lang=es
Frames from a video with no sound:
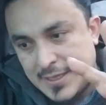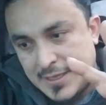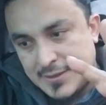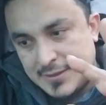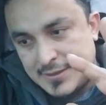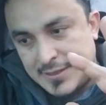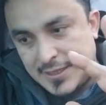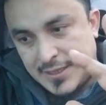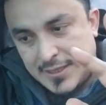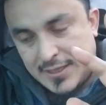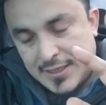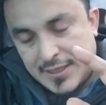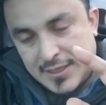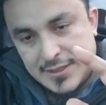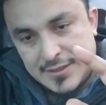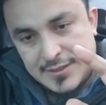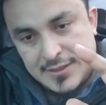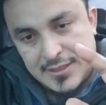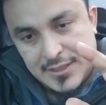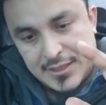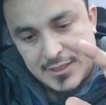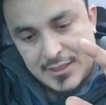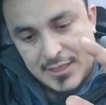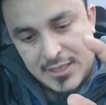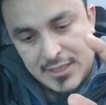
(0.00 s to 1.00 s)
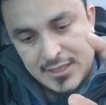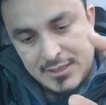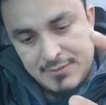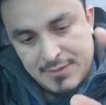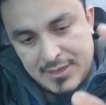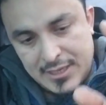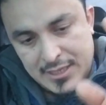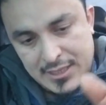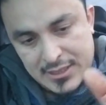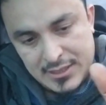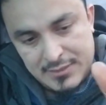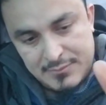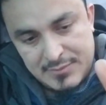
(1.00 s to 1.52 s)
de que, de que iba
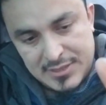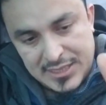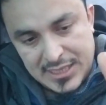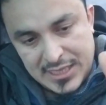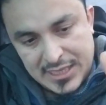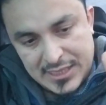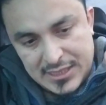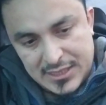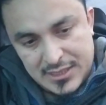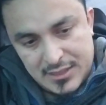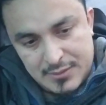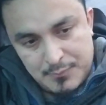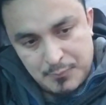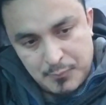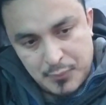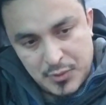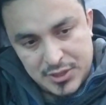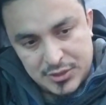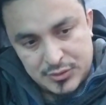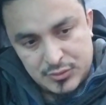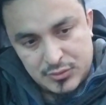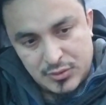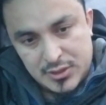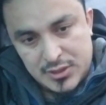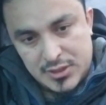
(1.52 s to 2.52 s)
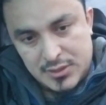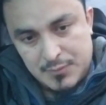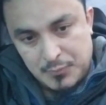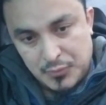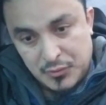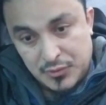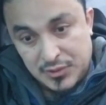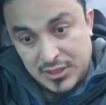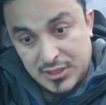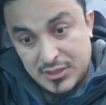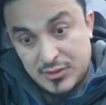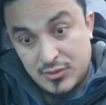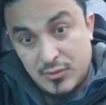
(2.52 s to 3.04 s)
a eliminar el impuesto y
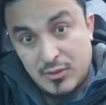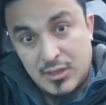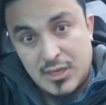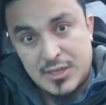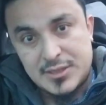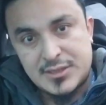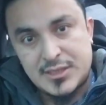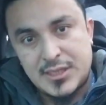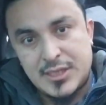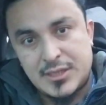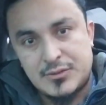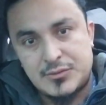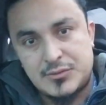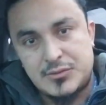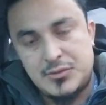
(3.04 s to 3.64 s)
pudiéndolo hacer,